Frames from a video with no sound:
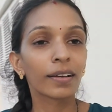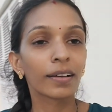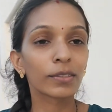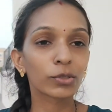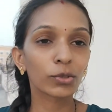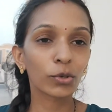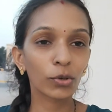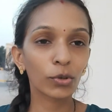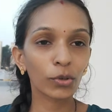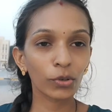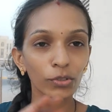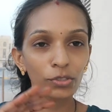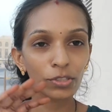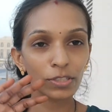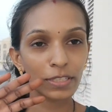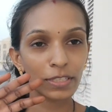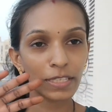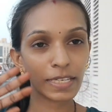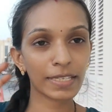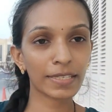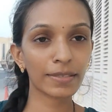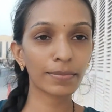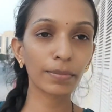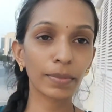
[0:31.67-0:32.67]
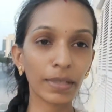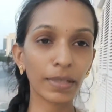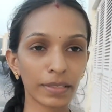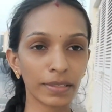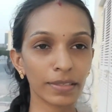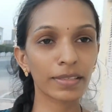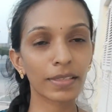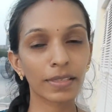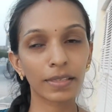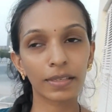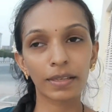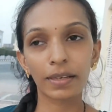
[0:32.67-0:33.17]
ஸோ சிக்ஸ்
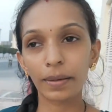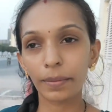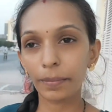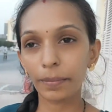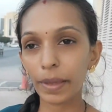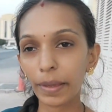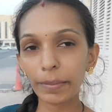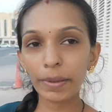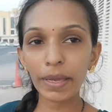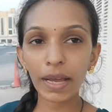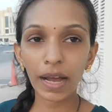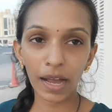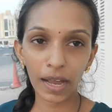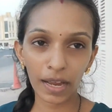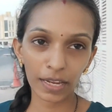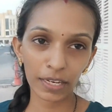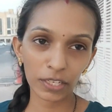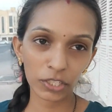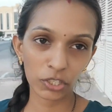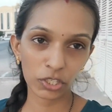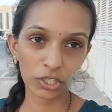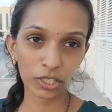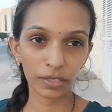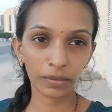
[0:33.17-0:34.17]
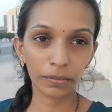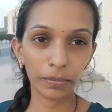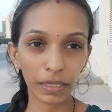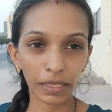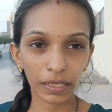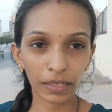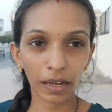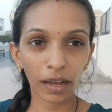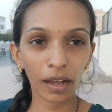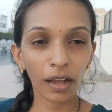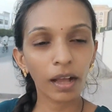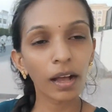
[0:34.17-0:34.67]
மந்த்ஸ் பேபி ஆயிடுச்சு
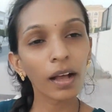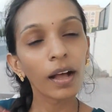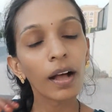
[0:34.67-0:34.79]
அப்படின்னா